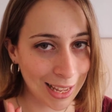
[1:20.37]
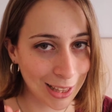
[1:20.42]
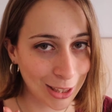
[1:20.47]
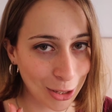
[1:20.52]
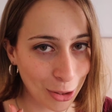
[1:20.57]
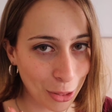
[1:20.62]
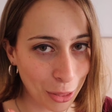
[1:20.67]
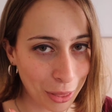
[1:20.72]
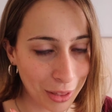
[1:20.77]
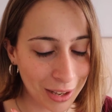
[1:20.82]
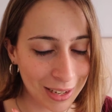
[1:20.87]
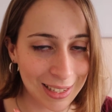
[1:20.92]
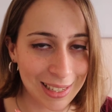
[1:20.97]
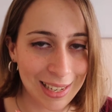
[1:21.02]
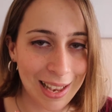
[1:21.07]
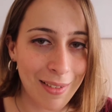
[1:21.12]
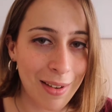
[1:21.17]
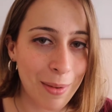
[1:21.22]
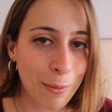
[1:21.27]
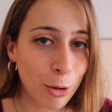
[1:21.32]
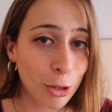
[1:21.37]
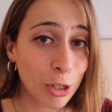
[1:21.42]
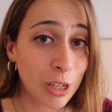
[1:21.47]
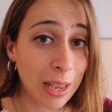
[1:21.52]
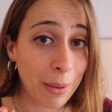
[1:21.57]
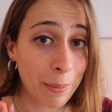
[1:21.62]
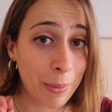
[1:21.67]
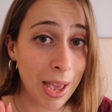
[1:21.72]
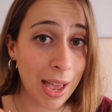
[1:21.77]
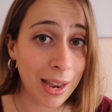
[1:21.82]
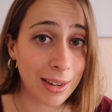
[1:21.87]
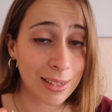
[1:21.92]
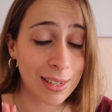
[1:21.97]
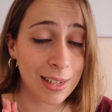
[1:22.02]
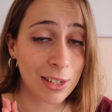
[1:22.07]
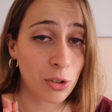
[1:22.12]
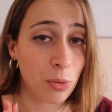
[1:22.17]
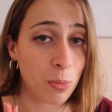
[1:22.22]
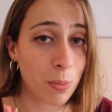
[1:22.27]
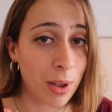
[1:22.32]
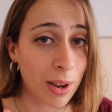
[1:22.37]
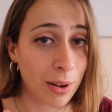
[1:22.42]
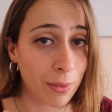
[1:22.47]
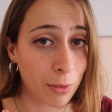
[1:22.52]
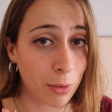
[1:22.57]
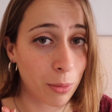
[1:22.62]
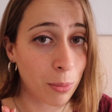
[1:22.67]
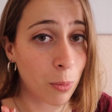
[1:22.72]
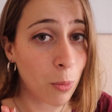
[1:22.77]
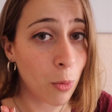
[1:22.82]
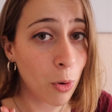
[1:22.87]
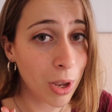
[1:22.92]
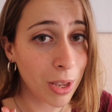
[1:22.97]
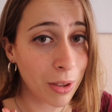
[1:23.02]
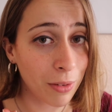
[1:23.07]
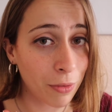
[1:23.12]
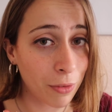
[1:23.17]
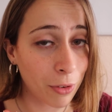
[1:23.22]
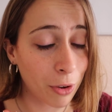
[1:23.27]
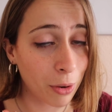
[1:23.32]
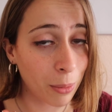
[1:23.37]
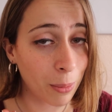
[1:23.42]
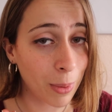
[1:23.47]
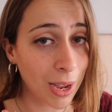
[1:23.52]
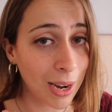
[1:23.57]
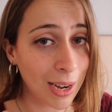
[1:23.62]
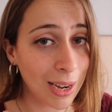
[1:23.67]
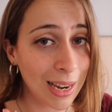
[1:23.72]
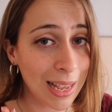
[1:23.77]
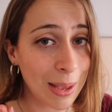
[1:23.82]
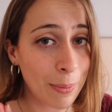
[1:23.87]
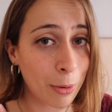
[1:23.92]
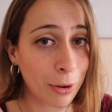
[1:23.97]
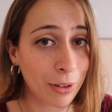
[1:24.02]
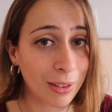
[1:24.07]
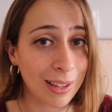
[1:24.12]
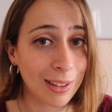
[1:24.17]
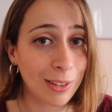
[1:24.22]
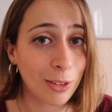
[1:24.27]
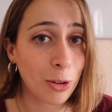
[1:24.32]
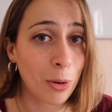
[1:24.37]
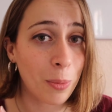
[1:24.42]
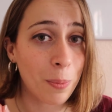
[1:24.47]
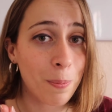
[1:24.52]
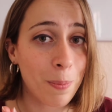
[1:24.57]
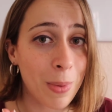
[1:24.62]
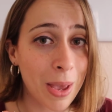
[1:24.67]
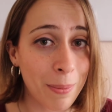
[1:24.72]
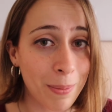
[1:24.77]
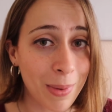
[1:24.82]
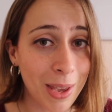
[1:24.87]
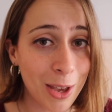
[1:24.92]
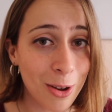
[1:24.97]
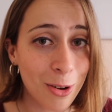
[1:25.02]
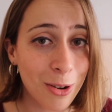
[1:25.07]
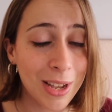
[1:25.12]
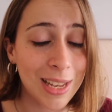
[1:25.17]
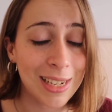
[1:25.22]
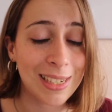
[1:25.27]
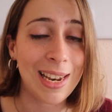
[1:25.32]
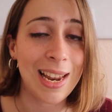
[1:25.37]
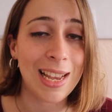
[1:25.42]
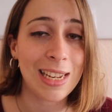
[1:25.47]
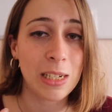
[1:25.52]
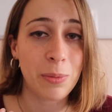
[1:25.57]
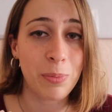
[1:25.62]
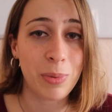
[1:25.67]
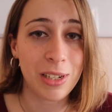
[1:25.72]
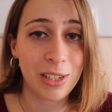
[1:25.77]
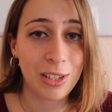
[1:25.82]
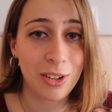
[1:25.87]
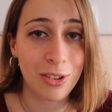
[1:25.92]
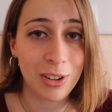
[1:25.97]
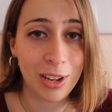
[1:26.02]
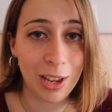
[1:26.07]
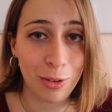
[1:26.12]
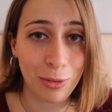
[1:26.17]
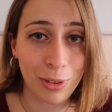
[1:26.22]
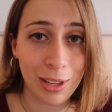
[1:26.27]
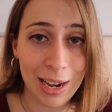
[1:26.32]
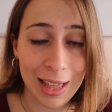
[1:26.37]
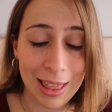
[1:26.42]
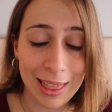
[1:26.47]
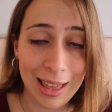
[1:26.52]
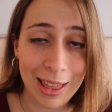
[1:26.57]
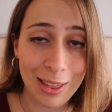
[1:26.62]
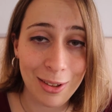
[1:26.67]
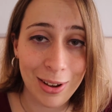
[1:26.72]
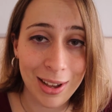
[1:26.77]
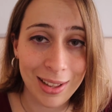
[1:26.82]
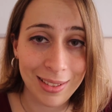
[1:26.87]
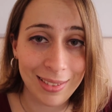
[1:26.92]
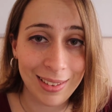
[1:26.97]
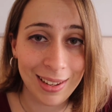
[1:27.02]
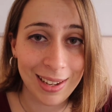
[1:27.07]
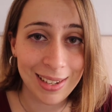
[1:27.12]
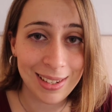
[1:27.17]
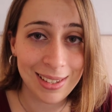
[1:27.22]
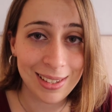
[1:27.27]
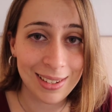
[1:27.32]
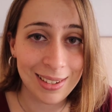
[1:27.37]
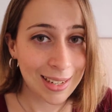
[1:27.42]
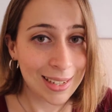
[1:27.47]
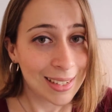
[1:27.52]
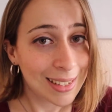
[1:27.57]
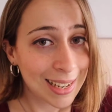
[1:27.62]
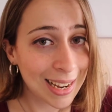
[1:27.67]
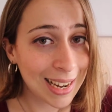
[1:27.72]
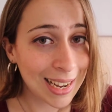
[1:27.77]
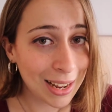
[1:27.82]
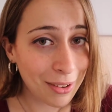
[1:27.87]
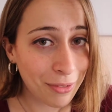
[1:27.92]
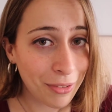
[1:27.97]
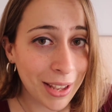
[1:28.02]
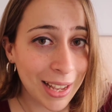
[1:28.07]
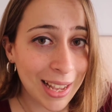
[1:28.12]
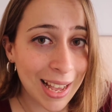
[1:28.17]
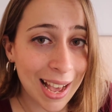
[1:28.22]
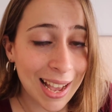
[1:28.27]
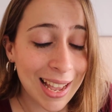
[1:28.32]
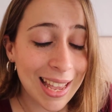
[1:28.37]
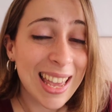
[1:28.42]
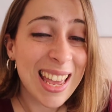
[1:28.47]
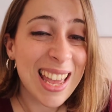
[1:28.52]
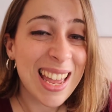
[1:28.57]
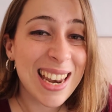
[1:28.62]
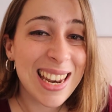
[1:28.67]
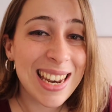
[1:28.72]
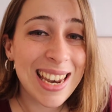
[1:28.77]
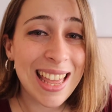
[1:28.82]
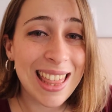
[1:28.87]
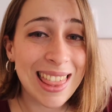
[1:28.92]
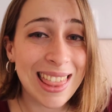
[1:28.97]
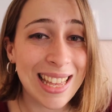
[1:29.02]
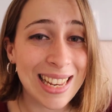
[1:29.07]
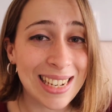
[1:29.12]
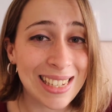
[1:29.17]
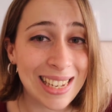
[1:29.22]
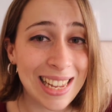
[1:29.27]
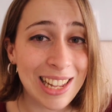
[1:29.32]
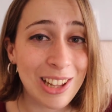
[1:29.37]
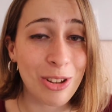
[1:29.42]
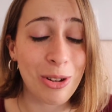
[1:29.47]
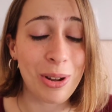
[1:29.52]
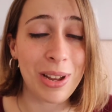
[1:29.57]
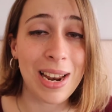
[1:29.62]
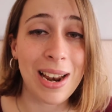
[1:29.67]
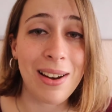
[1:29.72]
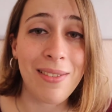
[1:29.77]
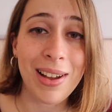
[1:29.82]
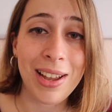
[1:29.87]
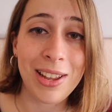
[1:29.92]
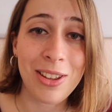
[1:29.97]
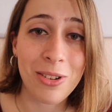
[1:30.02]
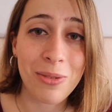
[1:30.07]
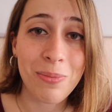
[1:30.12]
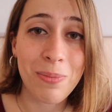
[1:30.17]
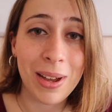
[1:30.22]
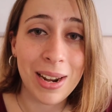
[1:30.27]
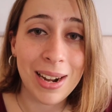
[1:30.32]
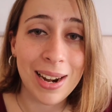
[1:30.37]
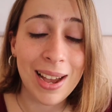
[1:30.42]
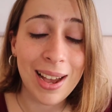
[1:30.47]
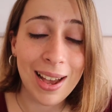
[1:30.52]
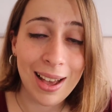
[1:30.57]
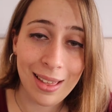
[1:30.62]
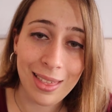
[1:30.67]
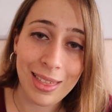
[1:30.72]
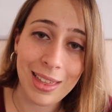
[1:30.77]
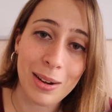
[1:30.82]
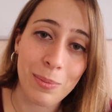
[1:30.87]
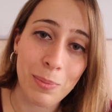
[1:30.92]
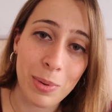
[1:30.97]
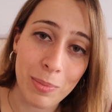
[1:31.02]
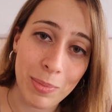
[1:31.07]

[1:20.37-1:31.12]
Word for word: Entonces sabemos que mearse es un verbo muy informal y por tanto memeo, que es la expresión que he utilizado antes, significa que necesito ir al baño para hacer